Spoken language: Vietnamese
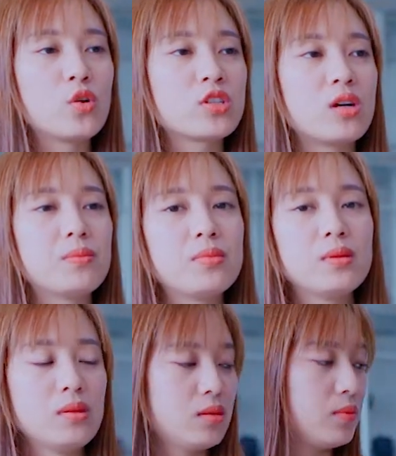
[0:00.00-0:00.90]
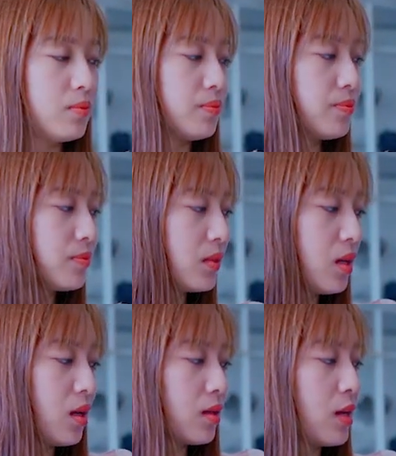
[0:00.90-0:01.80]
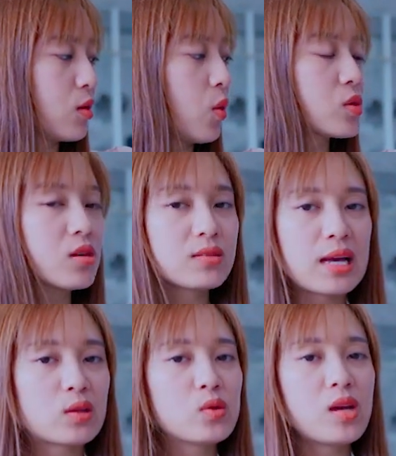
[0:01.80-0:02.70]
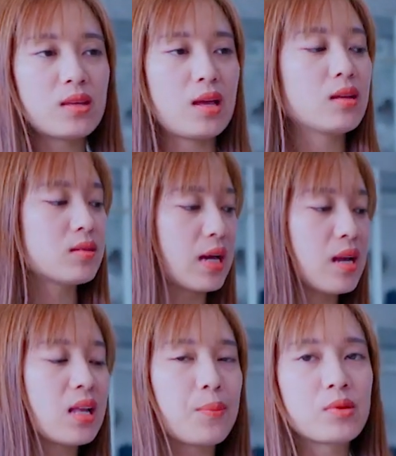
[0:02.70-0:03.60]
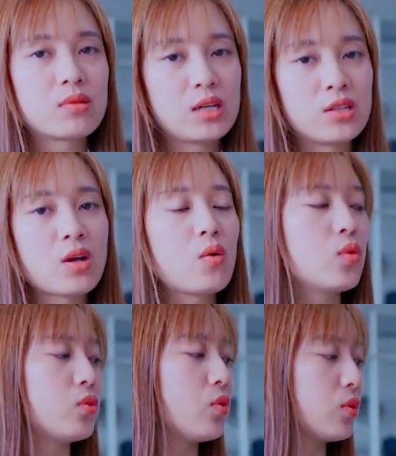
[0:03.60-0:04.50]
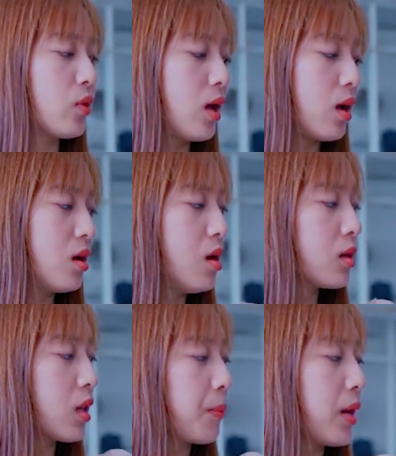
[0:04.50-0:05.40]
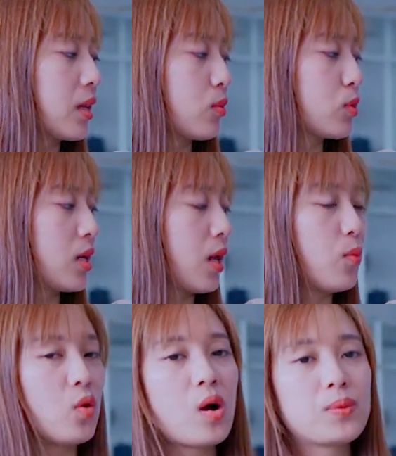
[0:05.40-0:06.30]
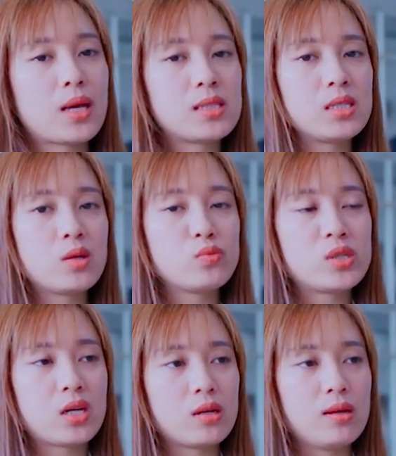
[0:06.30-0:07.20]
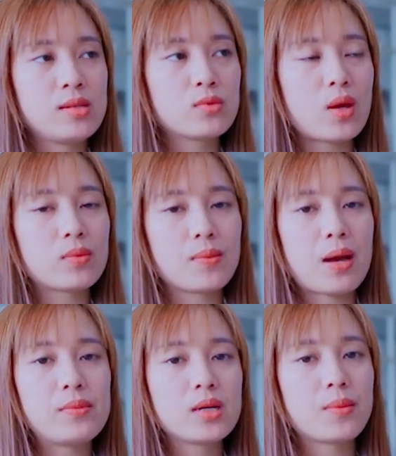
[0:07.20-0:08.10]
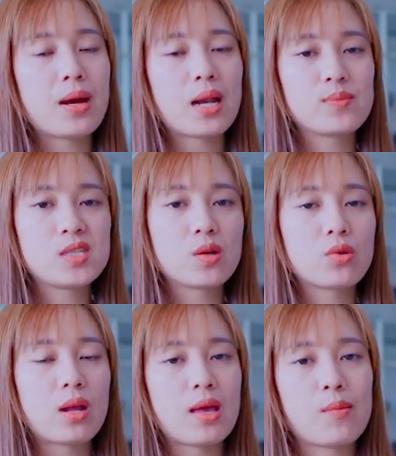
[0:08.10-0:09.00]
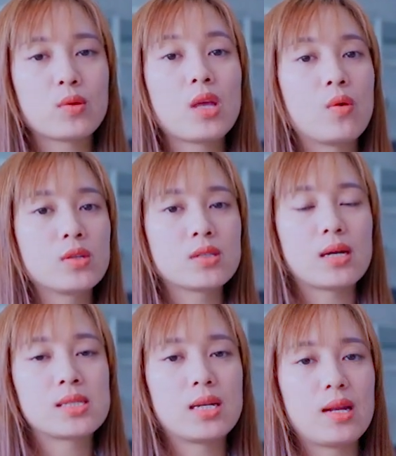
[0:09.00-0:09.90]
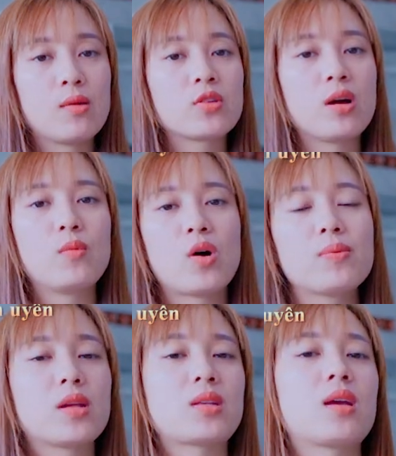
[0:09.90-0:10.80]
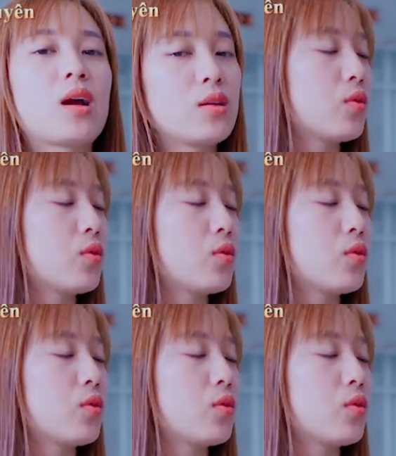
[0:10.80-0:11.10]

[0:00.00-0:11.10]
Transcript: mua sớm để được hỗ trợ giá tốt nhất nha. Giá đã giảm cực kỳ sâu luôn luôn rồi đấy ạ. Đặc biệt là dòng xe này mua góp thì anh chị cũng chỉ cần đứng trước cho em từ ba mươi đến ba mươi lăm triệu thôi là em có thể hỗ trợ anh chị lên hồ sơ mua góp nhận xe ngay